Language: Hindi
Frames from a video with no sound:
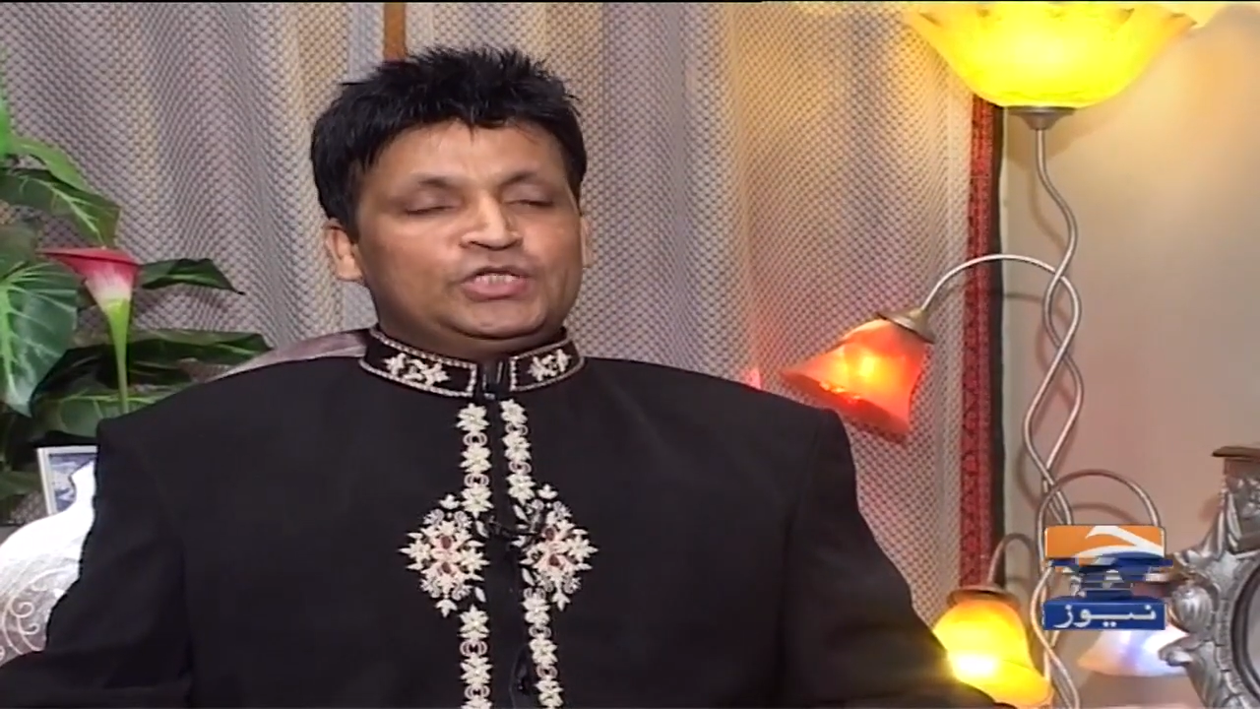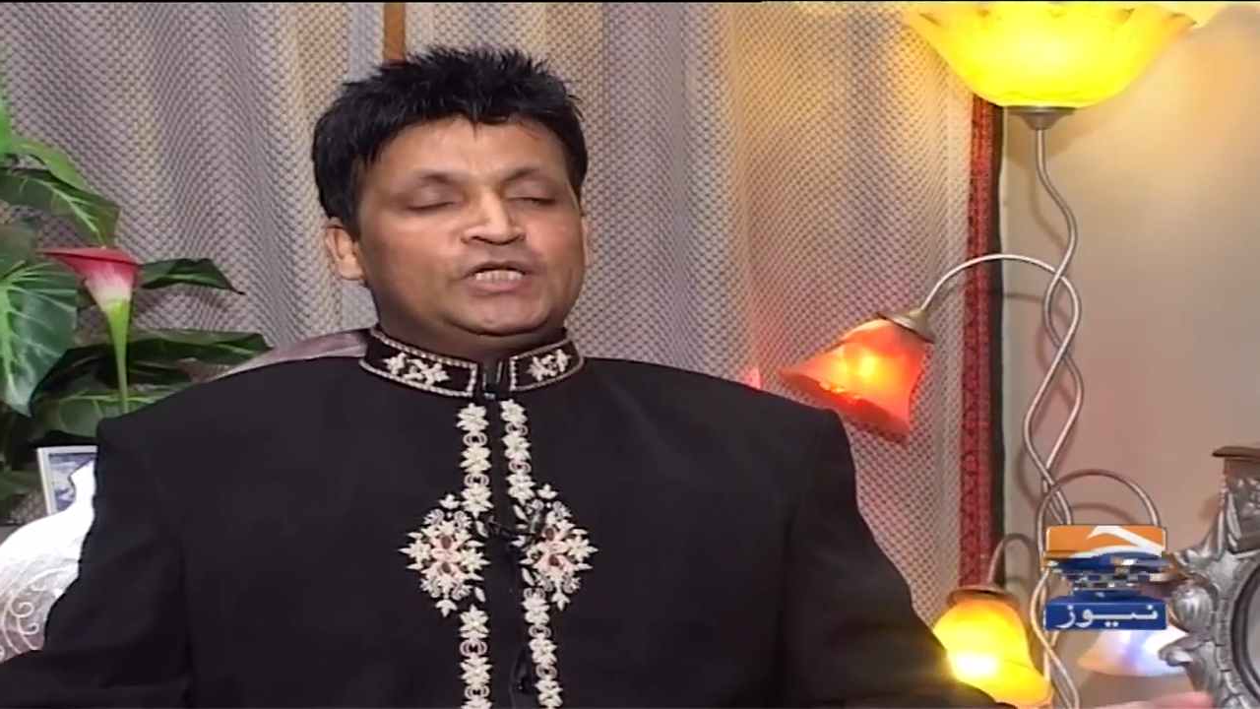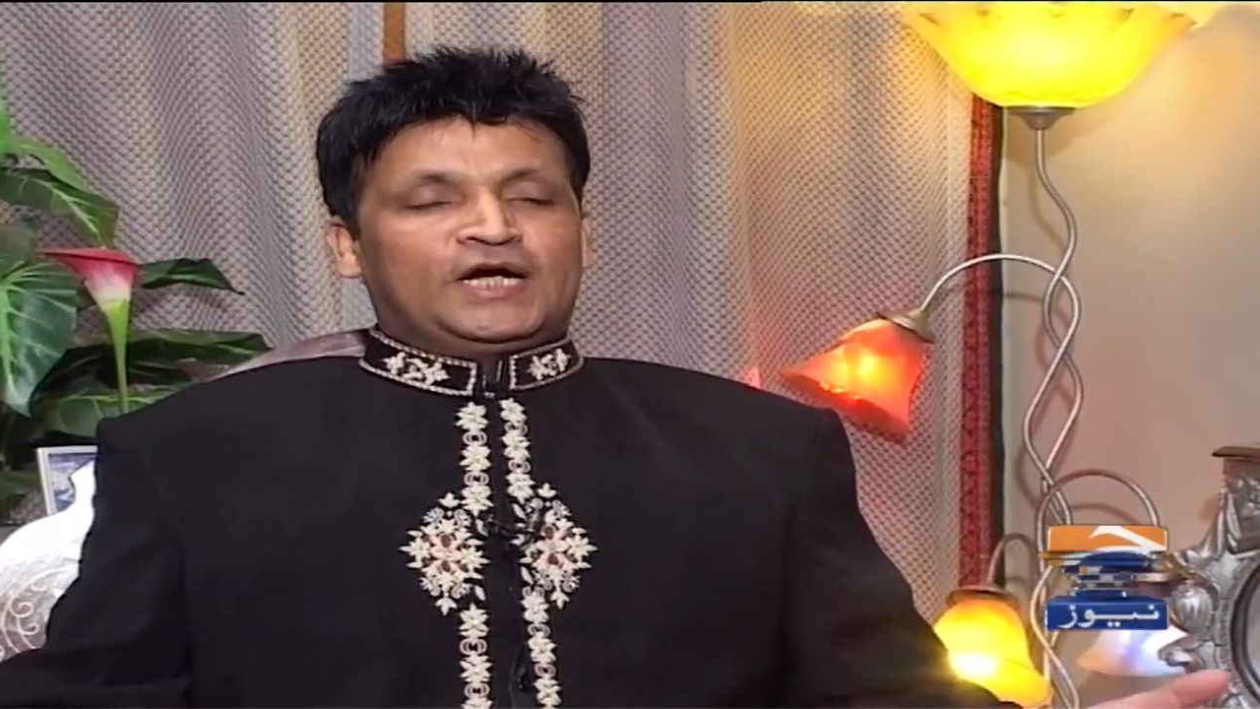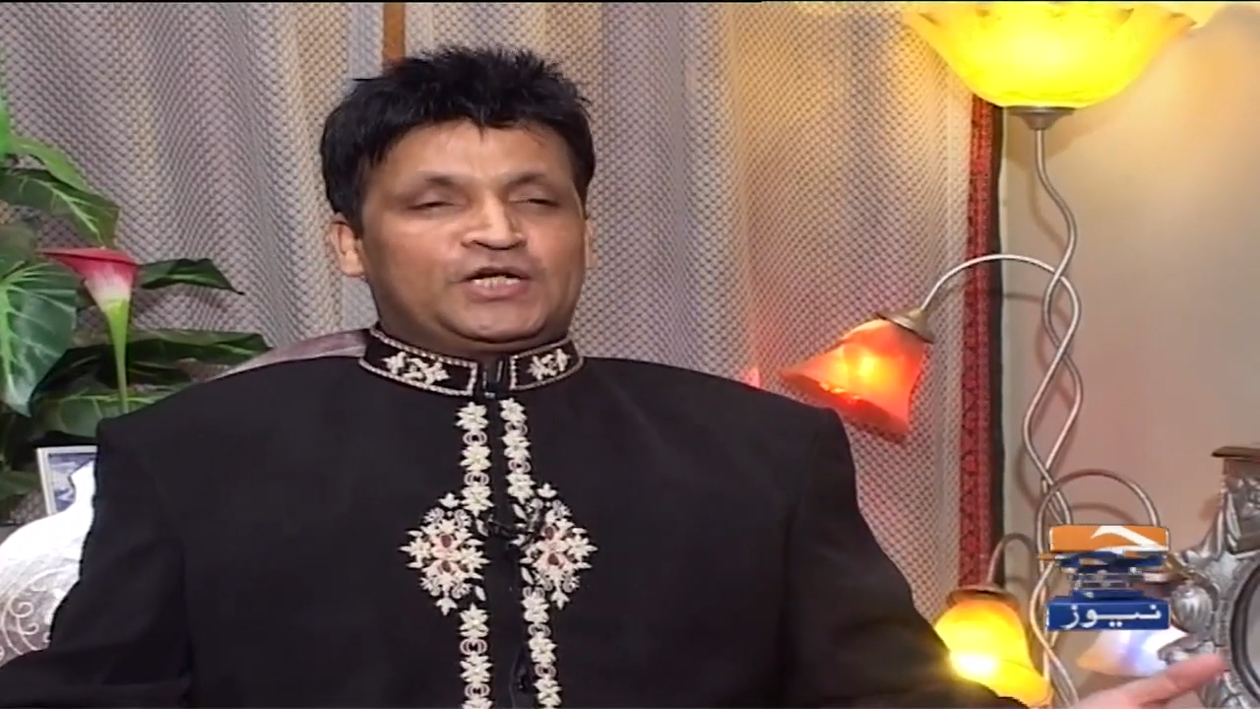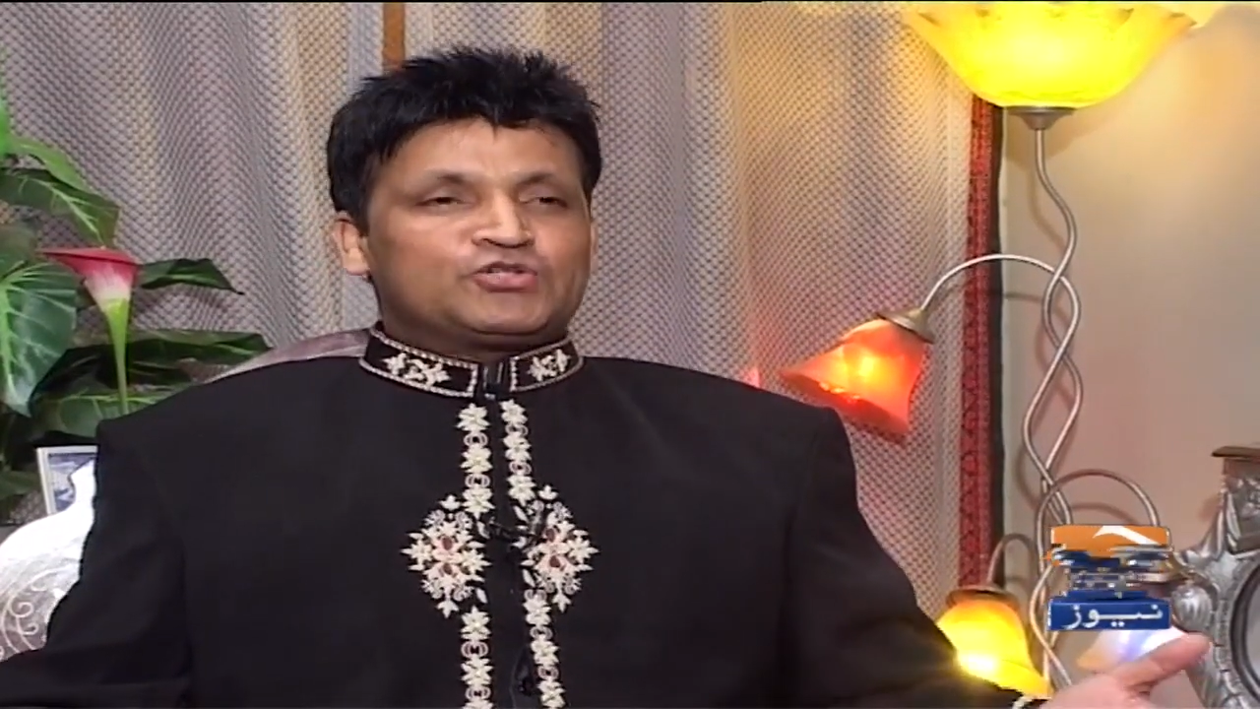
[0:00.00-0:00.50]

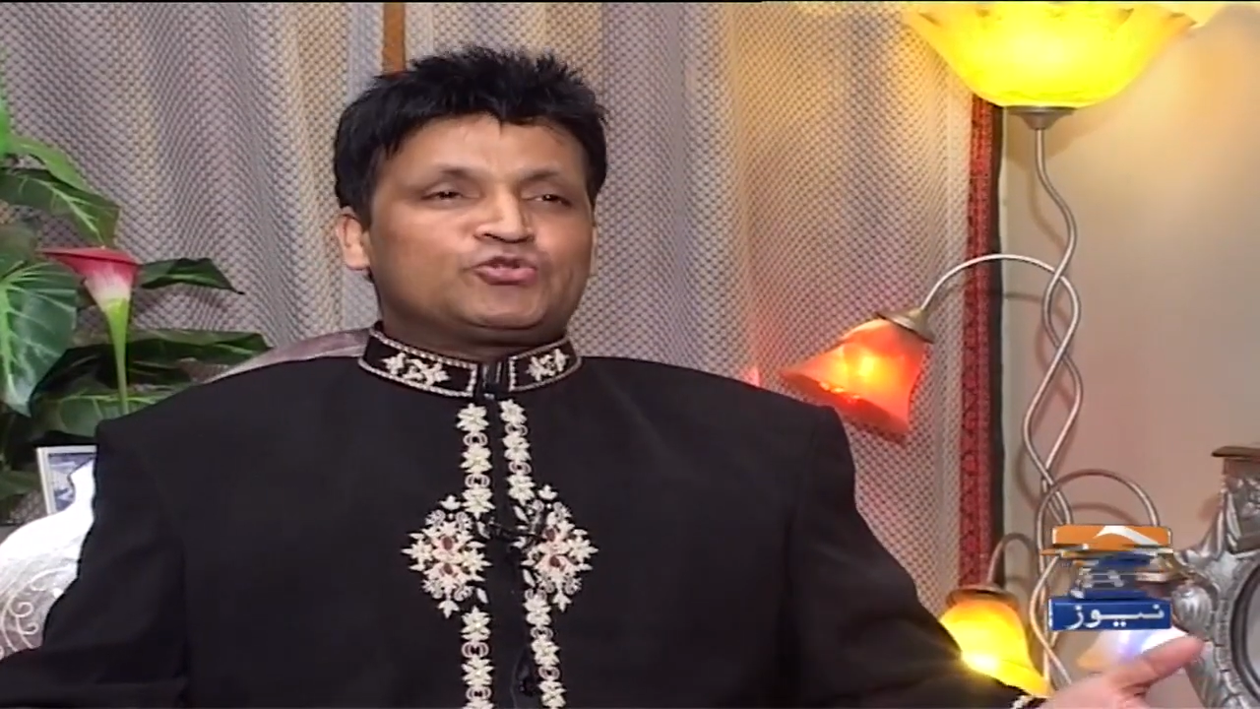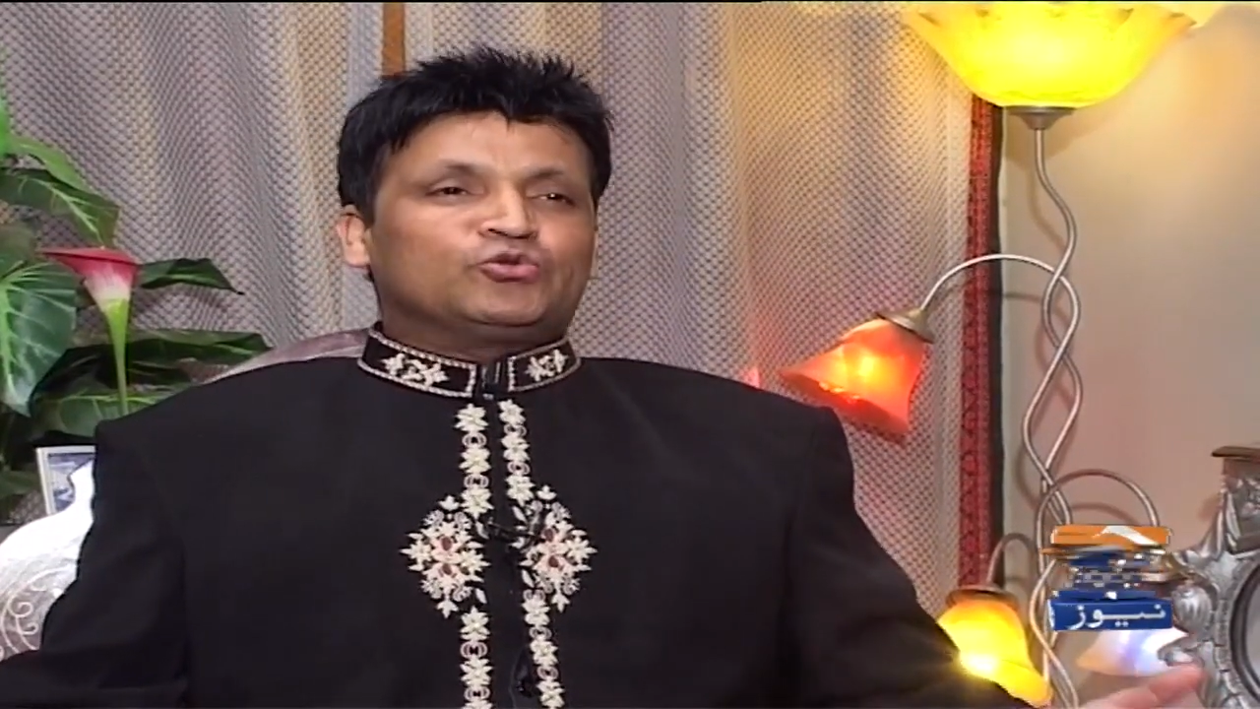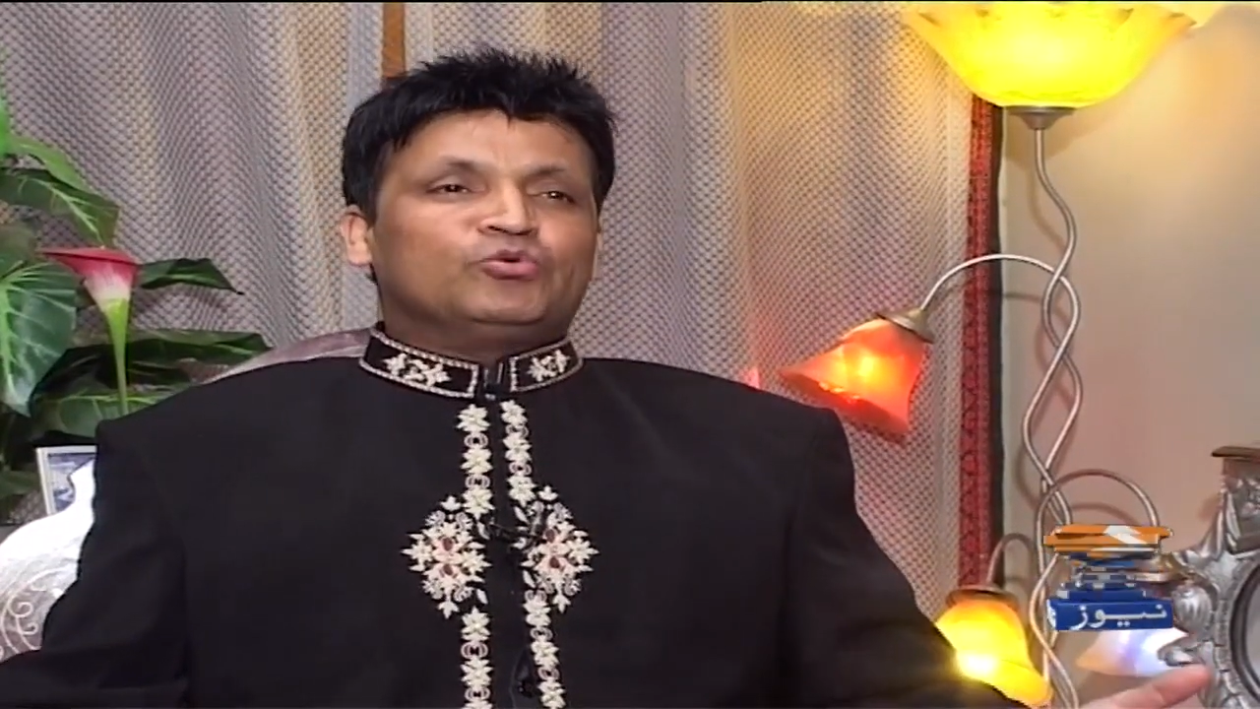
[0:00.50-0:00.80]
जिन आर्टिस्टों